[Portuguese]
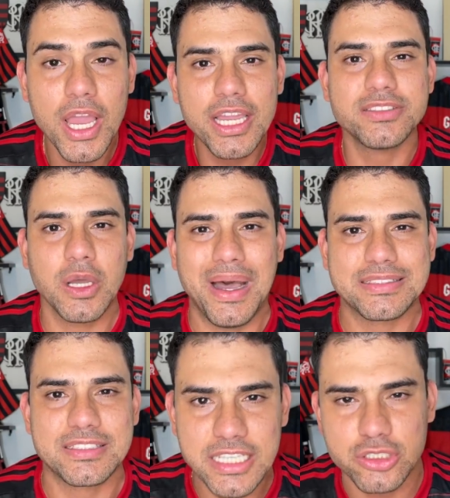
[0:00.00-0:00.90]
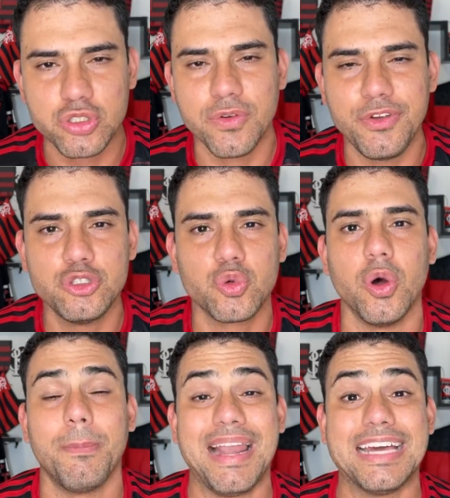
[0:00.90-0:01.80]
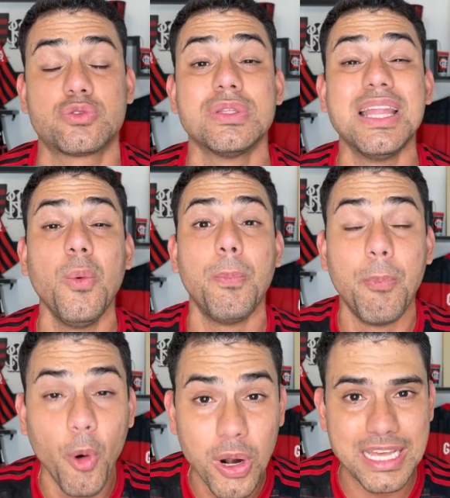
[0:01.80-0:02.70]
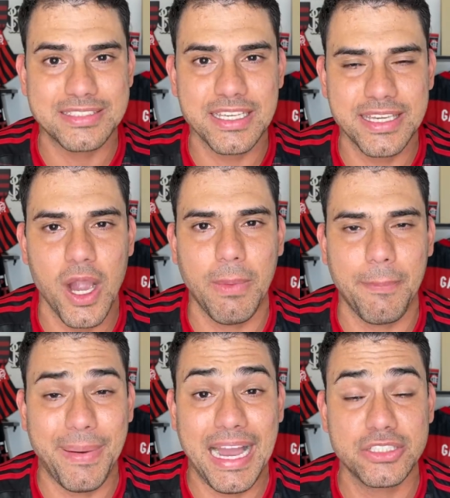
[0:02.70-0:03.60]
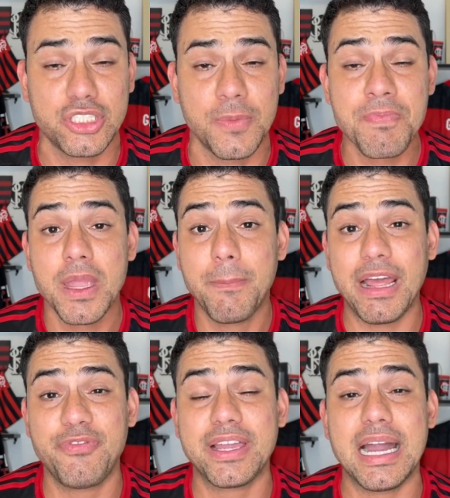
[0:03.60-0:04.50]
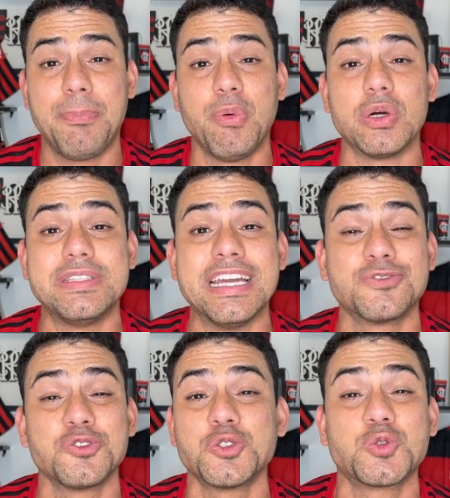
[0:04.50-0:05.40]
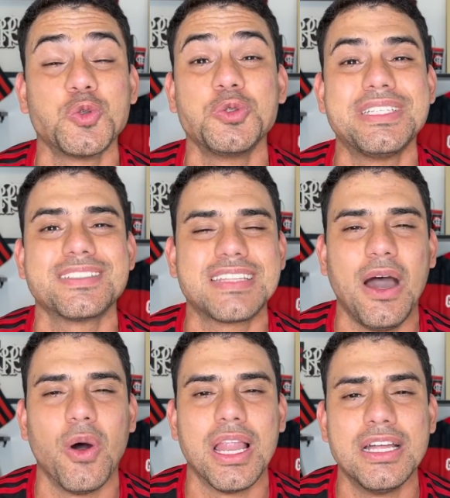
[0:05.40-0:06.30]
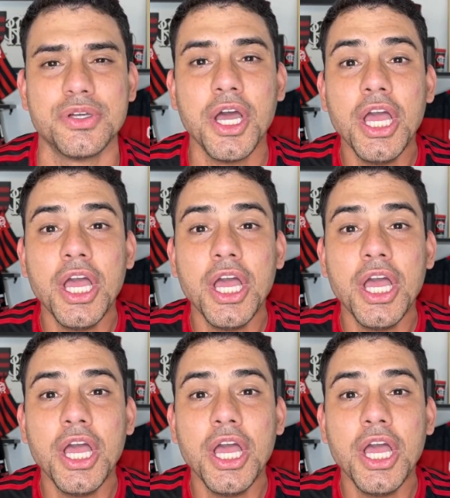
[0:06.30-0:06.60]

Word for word: Então assiste o vídeo completo, não pula sequer uma parte para ficar por dentro de tudo que está rolando